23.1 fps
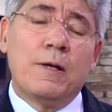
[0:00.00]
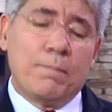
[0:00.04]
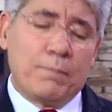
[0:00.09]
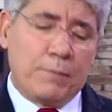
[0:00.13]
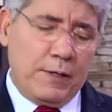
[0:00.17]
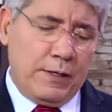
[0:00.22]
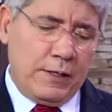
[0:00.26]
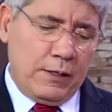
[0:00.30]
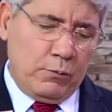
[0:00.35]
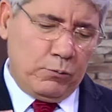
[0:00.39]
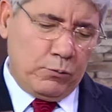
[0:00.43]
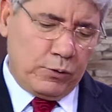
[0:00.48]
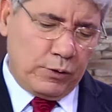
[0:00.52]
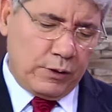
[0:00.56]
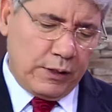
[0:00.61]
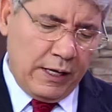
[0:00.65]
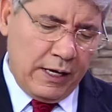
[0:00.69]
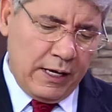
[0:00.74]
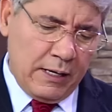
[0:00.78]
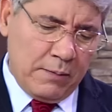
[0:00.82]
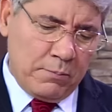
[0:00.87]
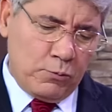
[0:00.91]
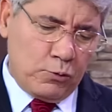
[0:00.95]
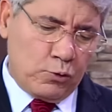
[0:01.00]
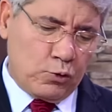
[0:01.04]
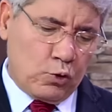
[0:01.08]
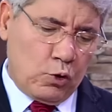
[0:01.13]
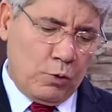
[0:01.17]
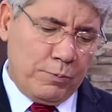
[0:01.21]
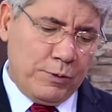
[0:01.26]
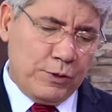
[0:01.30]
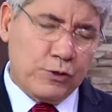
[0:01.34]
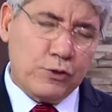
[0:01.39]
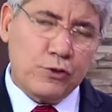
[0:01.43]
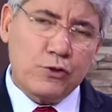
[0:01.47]
que não temos
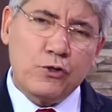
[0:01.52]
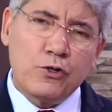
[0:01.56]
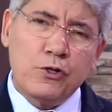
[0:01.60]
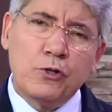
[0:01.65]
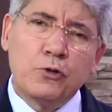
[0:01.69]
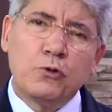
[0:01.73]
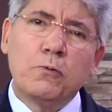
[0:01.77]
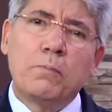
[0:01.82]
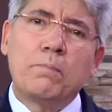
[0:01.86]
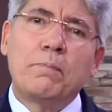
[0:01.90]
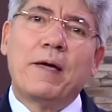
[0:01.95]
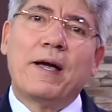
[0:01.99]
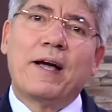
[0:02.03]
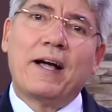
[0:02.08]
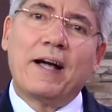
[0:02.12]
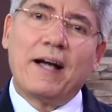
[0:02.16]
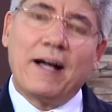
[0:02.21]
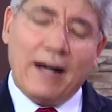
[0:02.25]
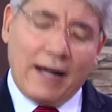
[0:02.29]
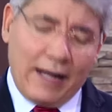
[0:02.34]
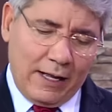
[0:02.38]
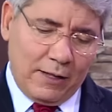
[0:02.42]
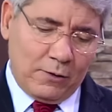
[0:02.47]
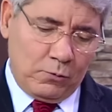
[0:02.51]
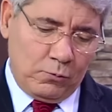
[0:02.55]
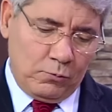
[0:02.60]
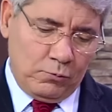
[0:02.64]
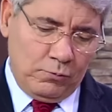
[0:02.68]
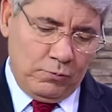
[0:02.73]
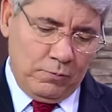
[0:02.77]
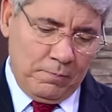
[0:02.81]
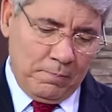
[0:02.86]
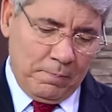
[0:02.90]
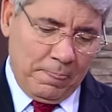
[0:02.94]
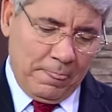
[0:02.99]
cometido pecado,